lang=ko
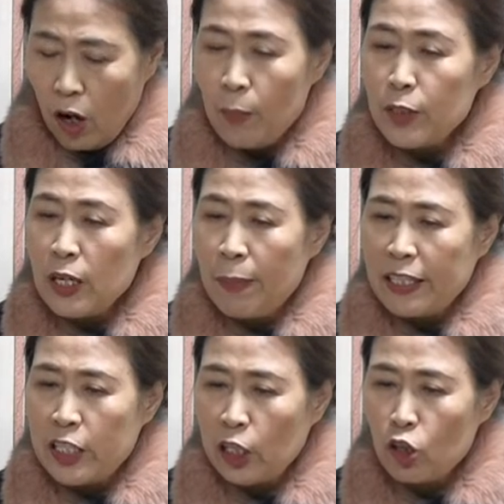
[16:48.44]
엄지를
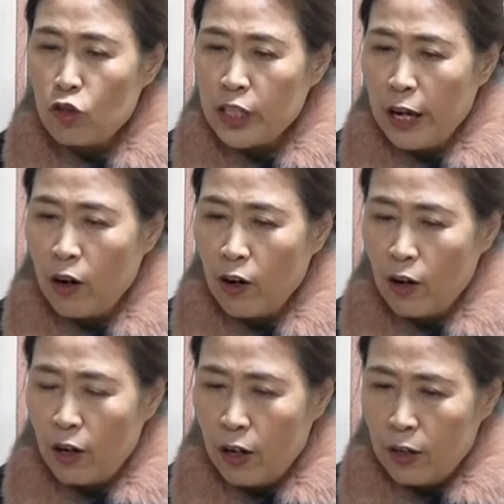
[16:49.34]
많이 제껴주세요.
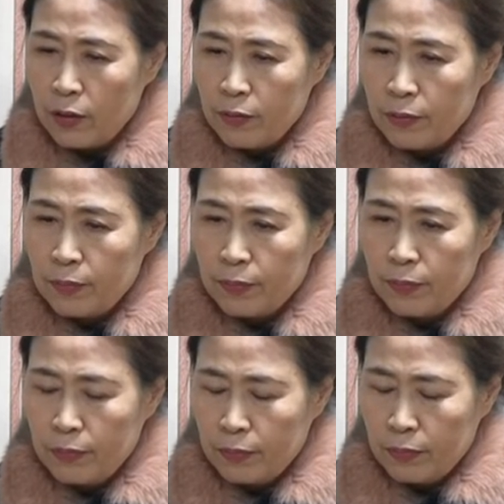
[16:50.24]

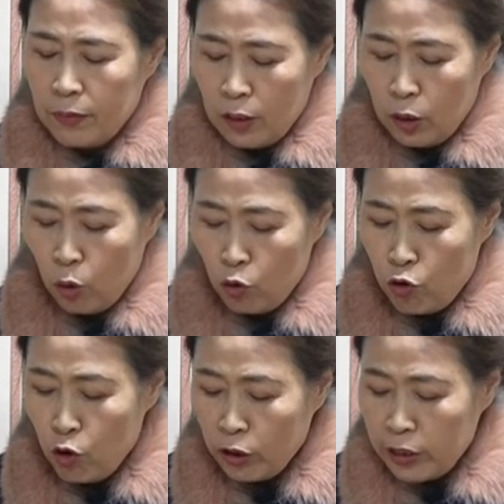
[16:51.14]
그리고
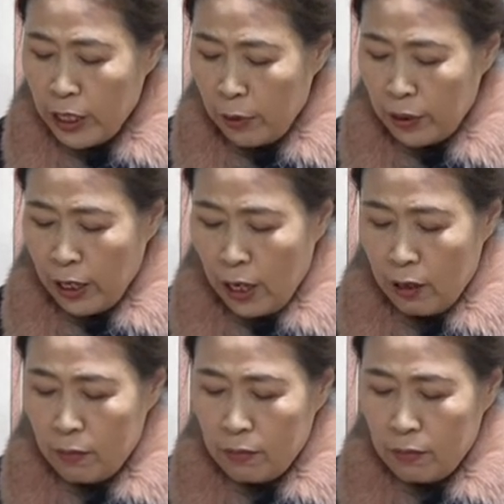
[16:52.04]
위로 뜨세요. 이렇게.